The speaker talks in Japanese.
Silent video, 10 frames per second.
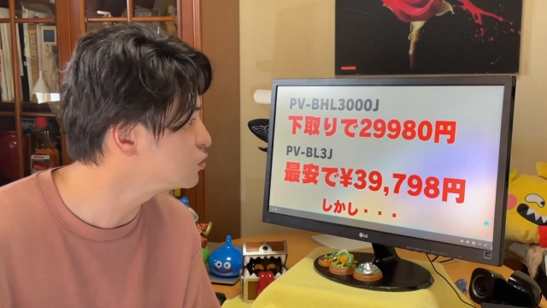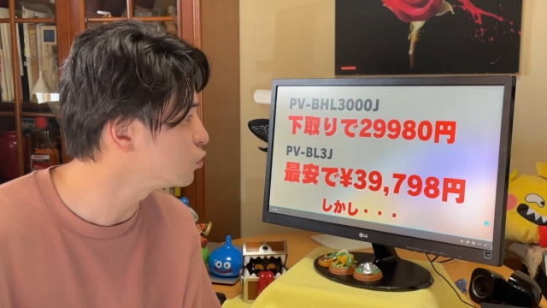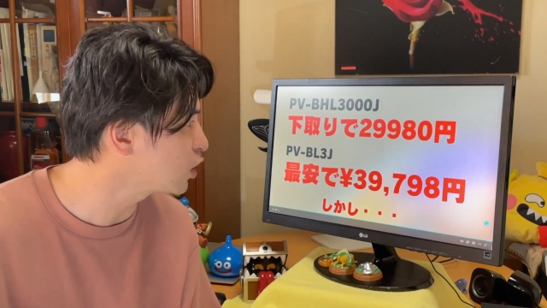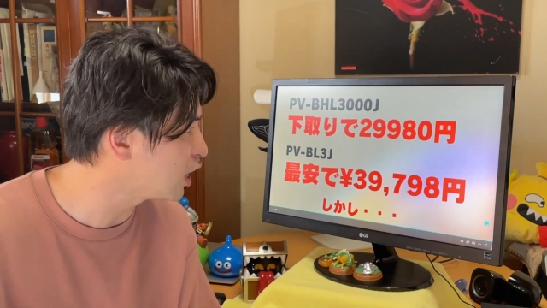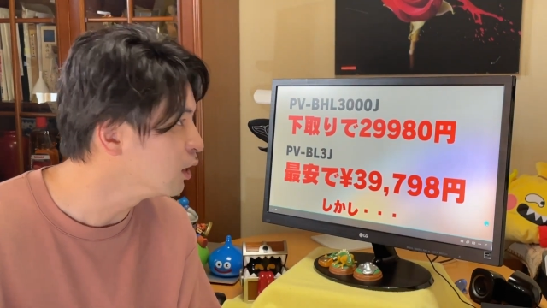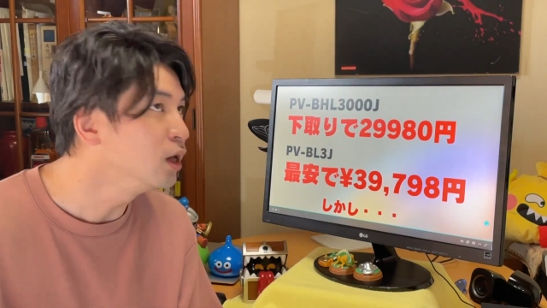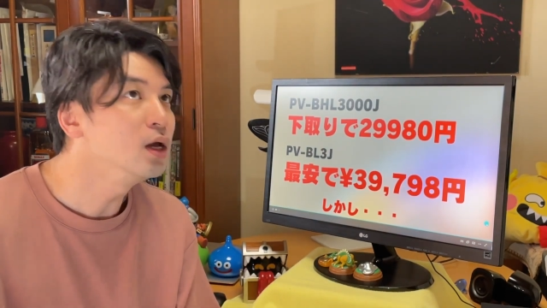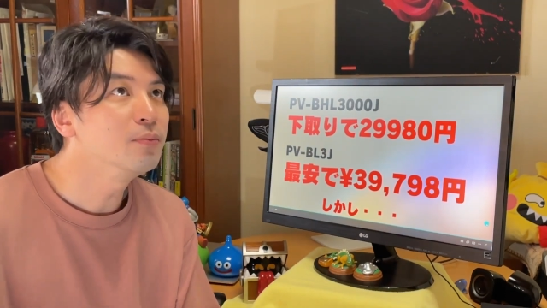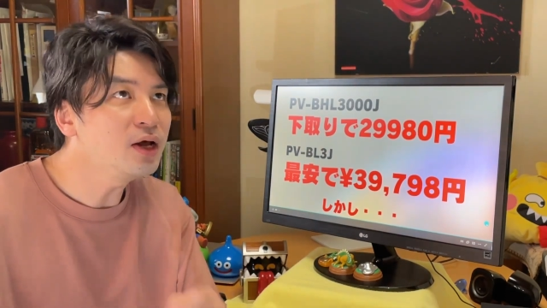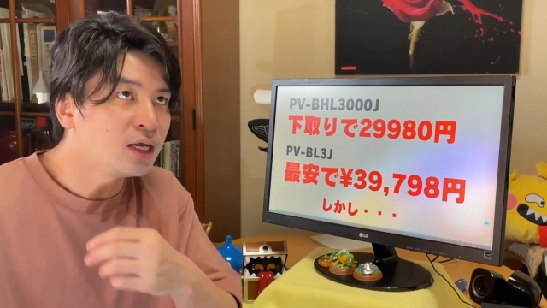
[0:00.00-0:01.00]
ので、
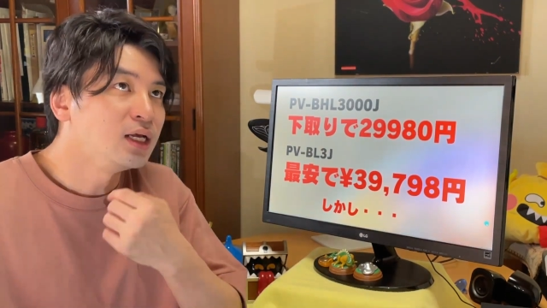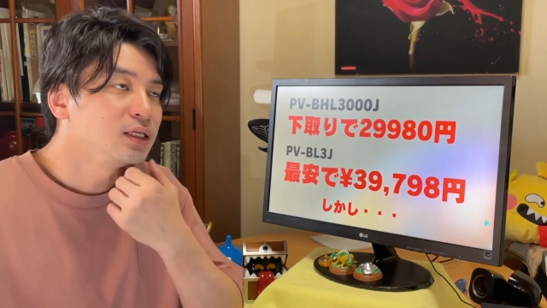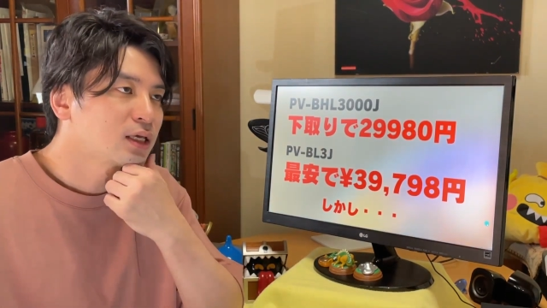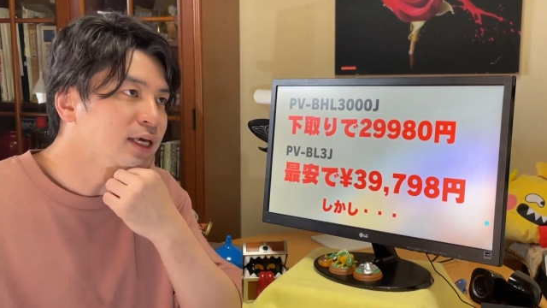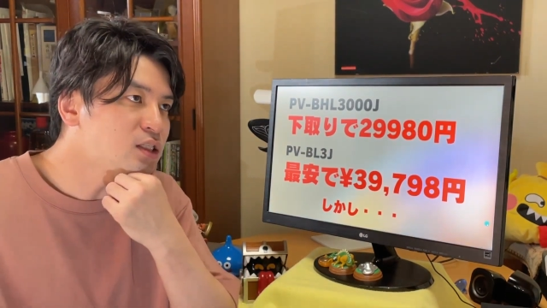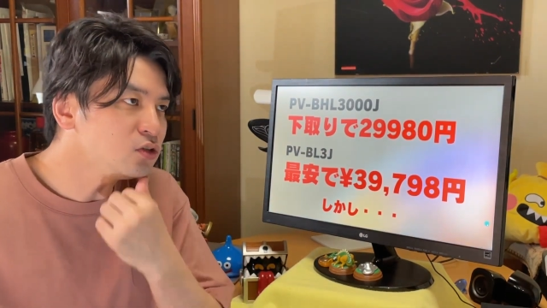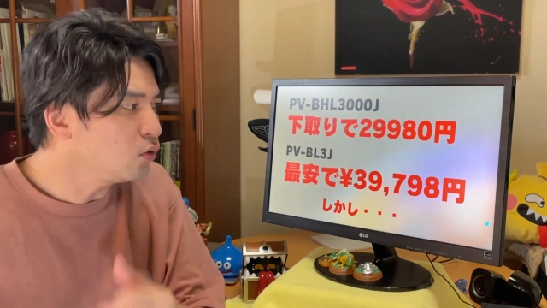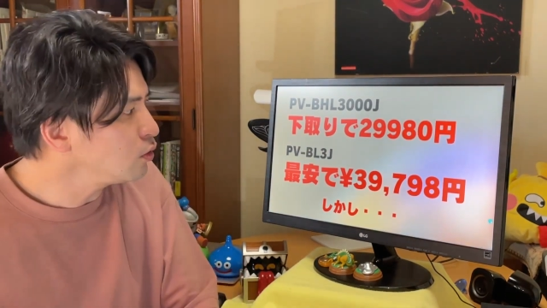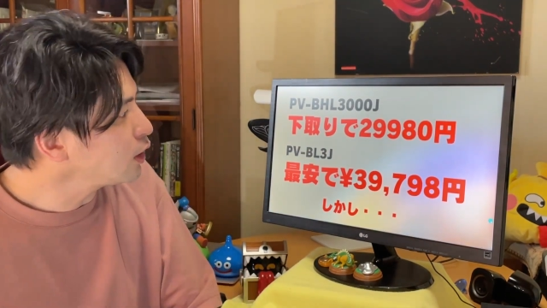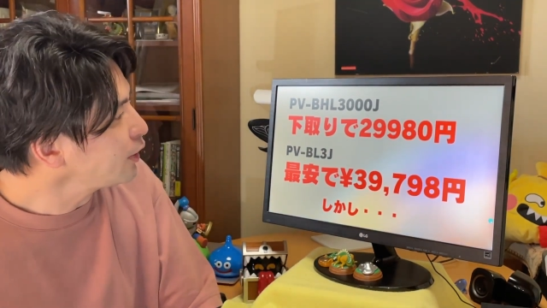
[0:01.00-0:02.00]
まあ、結
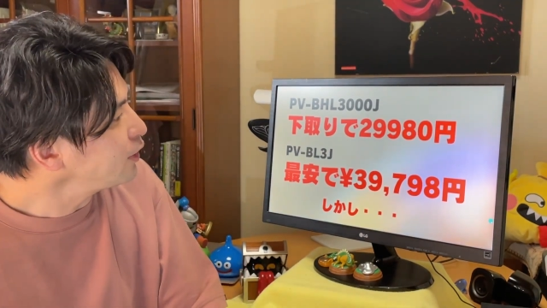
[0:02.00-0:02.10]
論から